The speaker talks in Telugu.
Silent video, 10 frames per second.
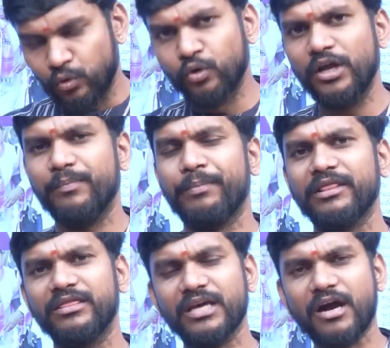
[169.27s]
గుడి
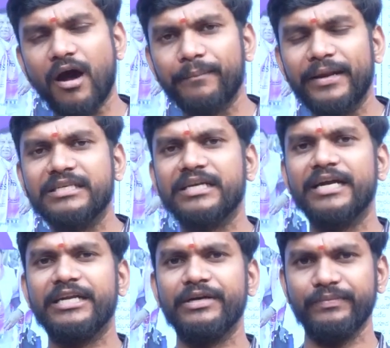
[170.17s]
పెద్ద కాంప్లెక్స్
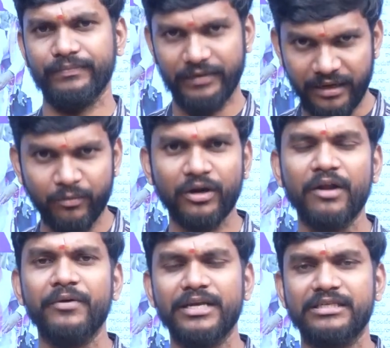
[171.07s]
కట్టిండు నేను
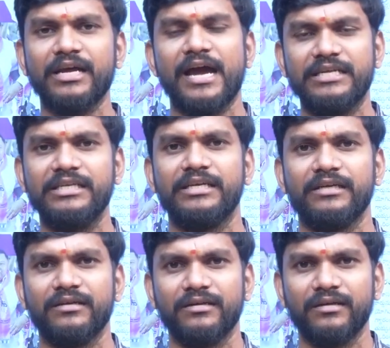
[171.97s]
మొన్న పోయి ఇచ్చిన
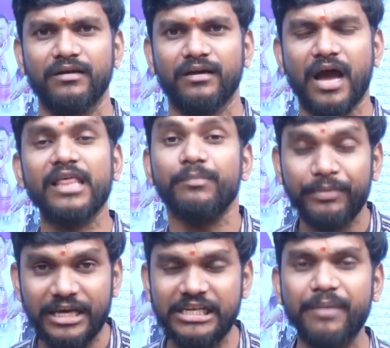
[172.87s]
కాశీకి అది
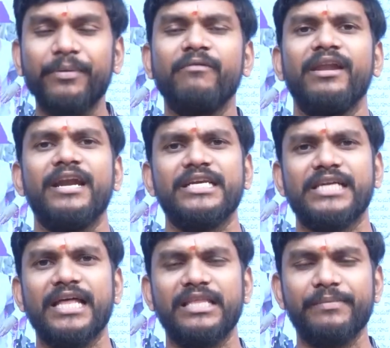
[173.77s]
బీజేపీ వల్లనే
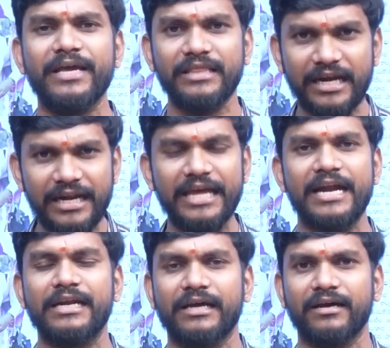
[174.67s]
సాధ్యమైందని
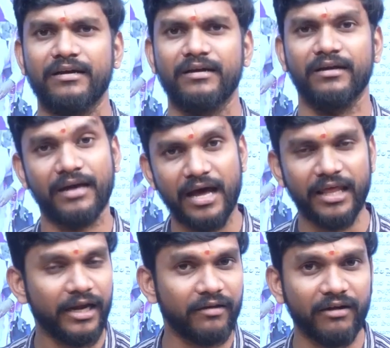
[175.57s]
నేనంట
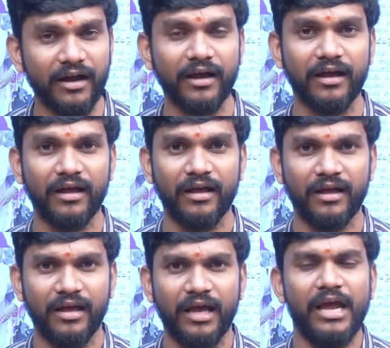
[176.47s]
కాదంటవా
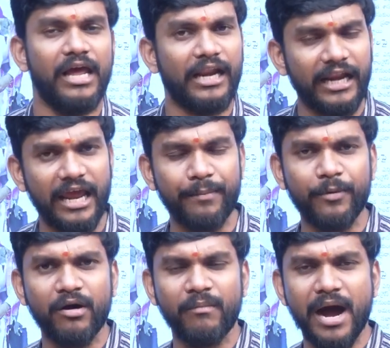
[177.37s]

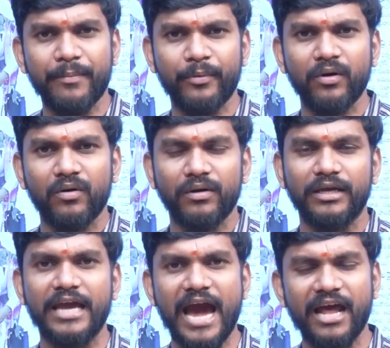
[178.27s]
రేపో మాపో
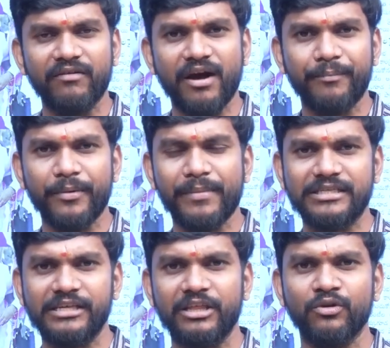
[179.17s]
జ్ఞానవాపి
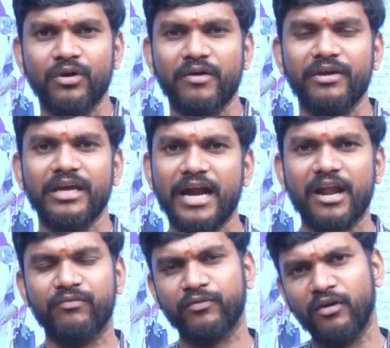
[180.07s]
మసీదును ఉడవికి
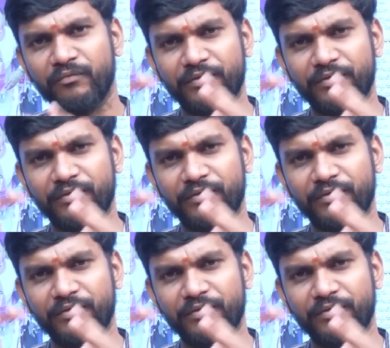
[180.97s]
ఆడ ఫుల్